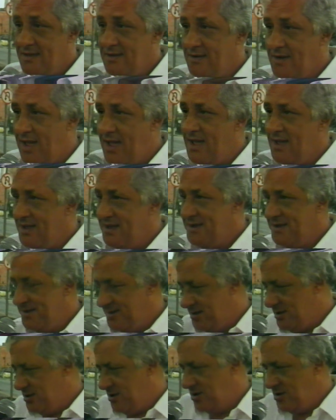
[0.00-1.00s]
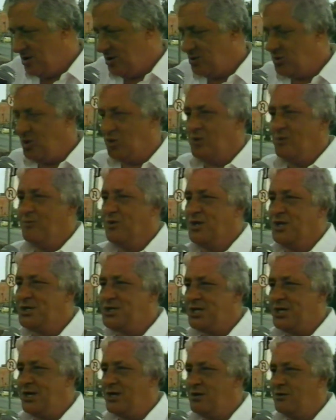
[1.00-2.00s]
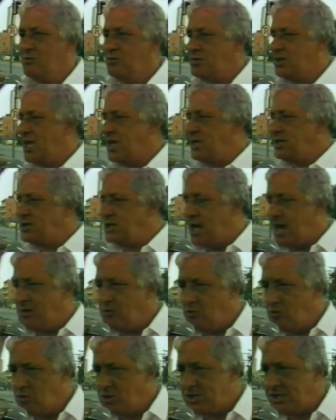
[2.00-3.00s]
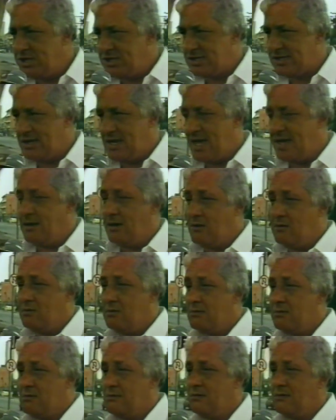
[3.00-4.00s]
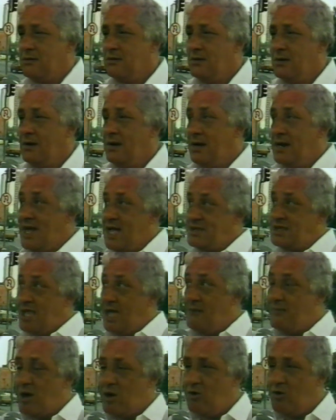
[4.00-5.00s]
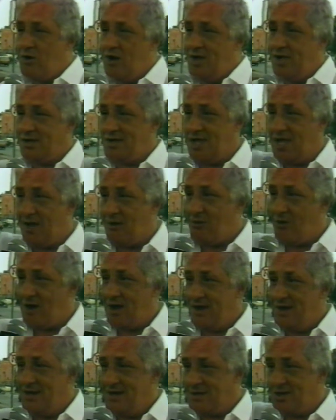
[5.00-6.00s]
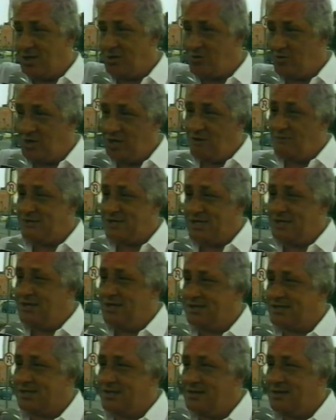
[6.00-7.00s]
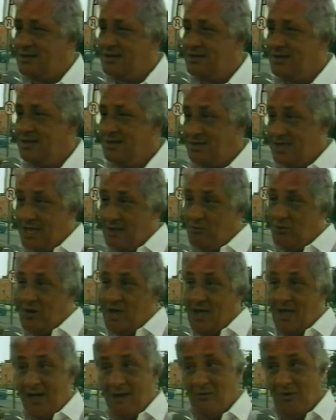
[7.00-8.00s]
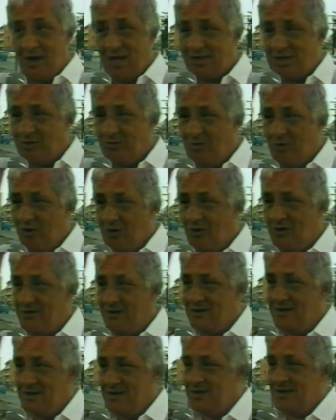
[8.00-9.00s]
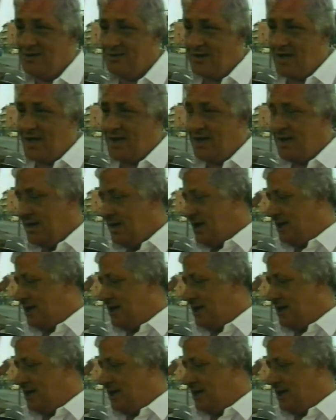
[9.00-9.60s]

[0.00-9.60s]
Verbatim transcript: Né? Tudo bonitinho, tem que tirar do cortiço, lá não. Lá tem a maconha, tem a cocaína, tem tudo, ele não precisa descer. Tem a mulher, a mulata do morro né?